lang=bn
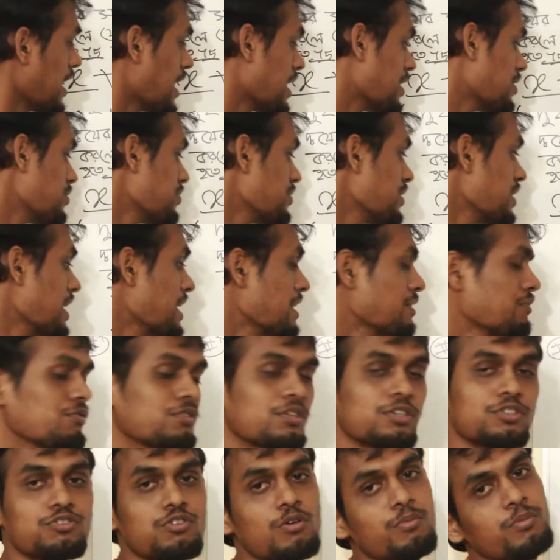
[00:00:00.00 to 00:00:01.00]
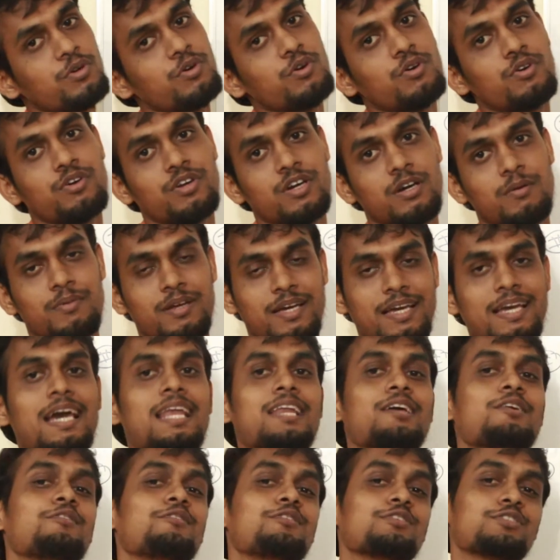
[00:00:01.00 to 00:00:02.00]
এখন এই দুইটা সমীকরণকে আমরা
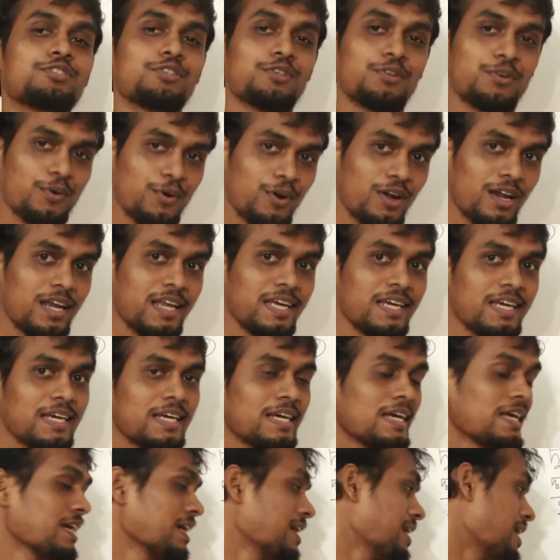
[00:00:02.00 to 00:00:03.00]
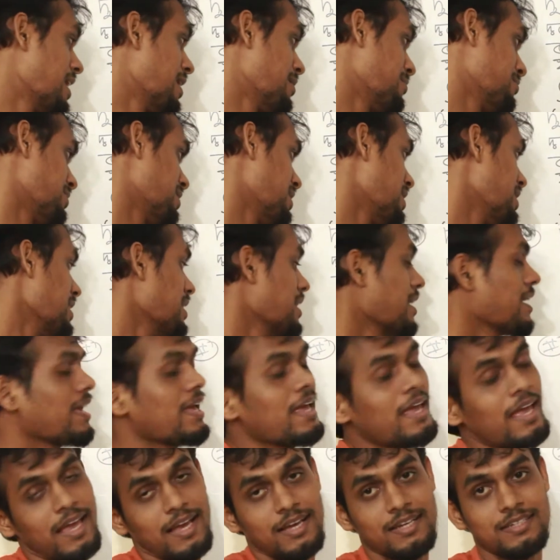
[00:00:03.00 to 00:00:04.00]
ক্যালকুলেশন করলেই আমরা
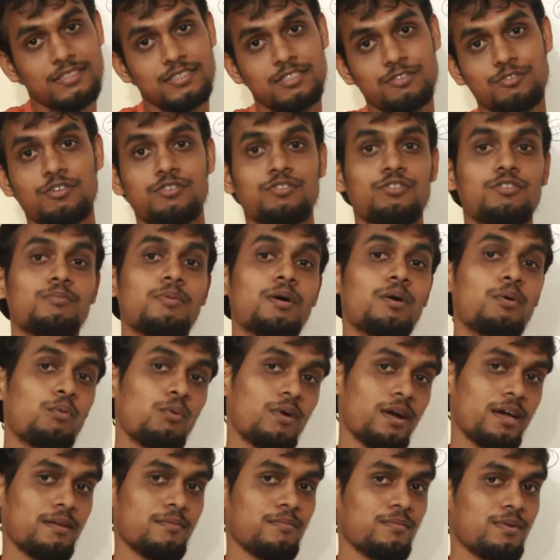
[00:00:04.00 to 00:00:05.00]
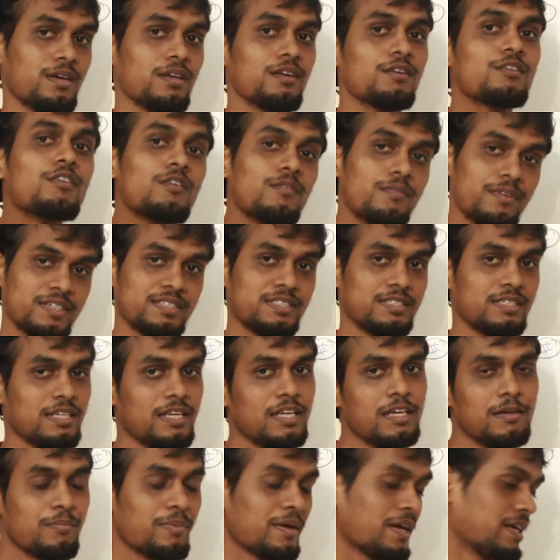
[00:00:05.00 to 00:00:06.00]
এক্স অথবা ওয়াইয়ের মান খুব
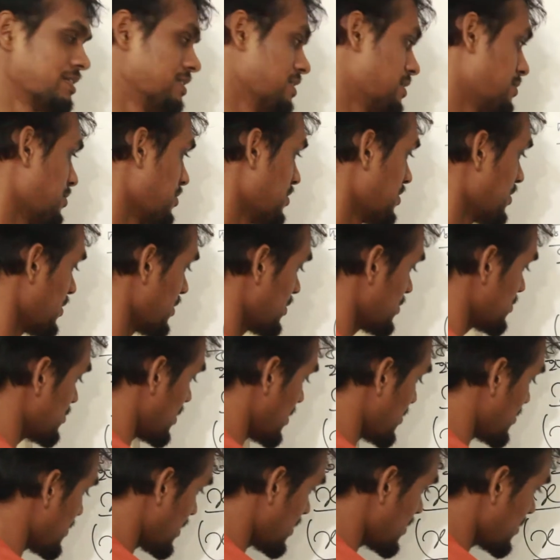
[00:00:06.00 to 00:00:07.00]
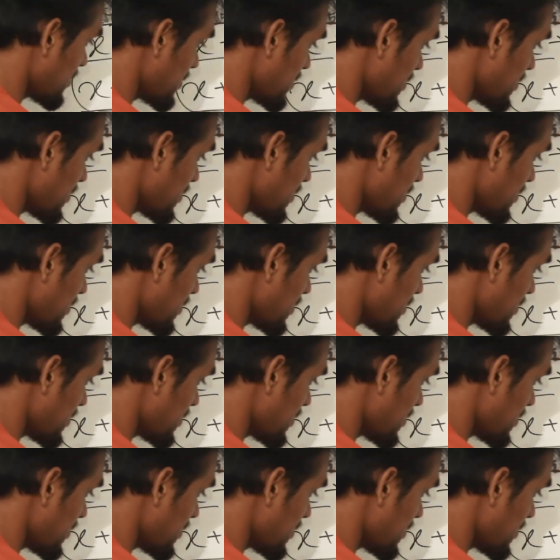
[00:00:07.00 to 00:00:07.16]
ইজিলি পেয়ে যাব সো আমরা